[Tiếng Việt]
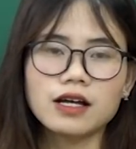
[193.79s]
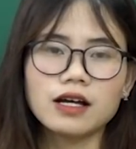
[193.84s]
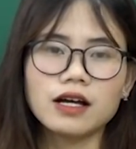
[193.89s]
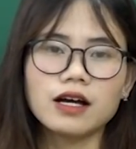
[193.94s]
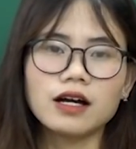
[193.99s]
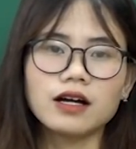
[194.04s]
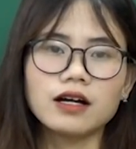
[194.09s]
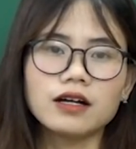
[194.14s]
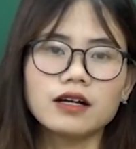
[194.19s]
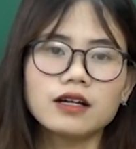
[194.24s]

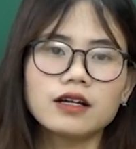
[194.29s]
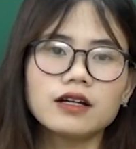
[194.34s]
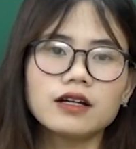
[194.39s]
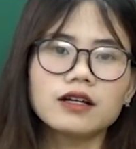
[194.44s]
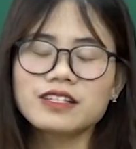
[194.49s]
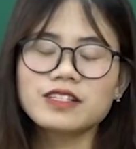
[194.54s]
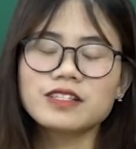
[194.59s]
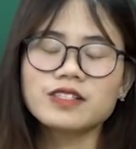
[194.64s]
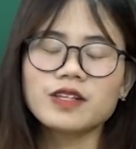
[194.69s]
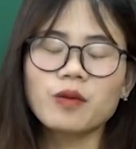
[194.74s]
À,
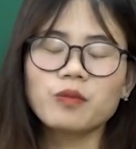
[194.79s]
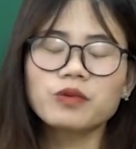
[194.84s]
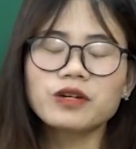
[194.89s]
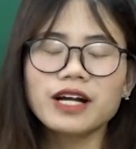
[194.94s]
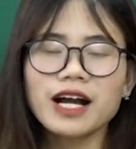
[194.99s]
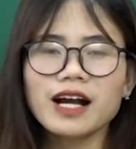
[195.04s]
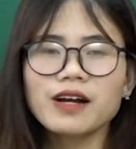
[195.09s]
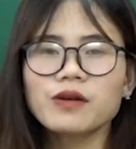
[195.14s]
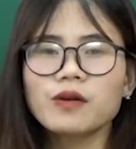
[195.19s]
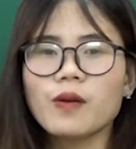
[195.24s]
sống
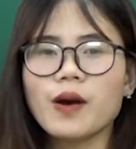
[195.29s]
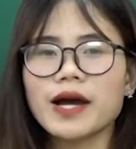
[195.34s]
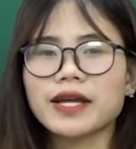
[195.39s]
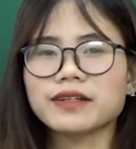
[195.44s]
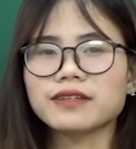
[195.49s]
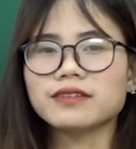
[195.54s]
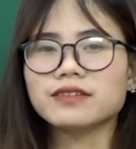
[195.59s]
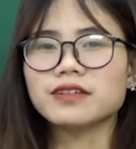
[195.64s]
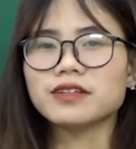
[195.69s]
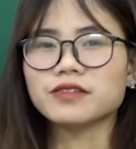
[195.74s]
khác loài
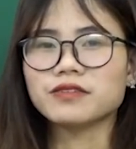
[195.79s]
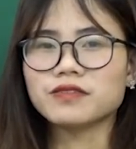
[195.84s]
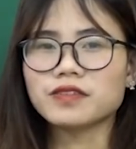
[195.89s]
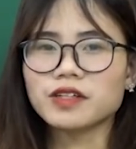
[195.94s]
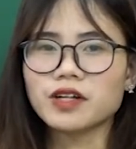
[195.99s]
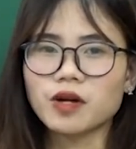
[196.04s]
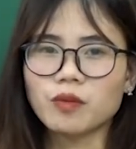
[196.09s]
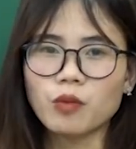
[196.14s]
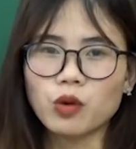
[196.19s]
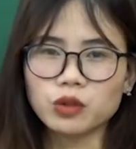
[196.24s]
người
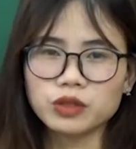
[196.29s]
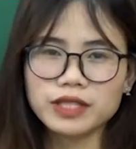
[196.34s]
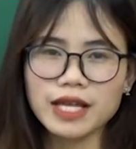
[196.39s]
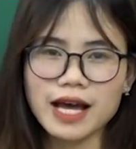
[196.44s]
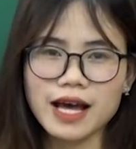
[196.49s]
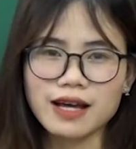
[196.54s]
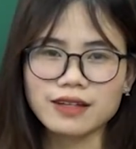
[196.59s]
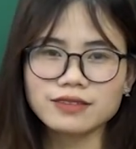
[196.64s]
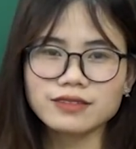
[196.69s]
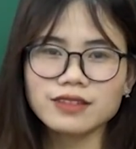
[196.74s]
vừa 4
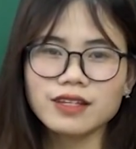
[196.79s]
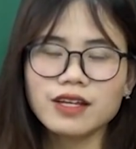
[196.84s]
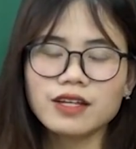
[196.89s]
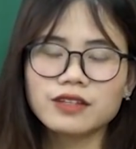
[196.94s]
tháng,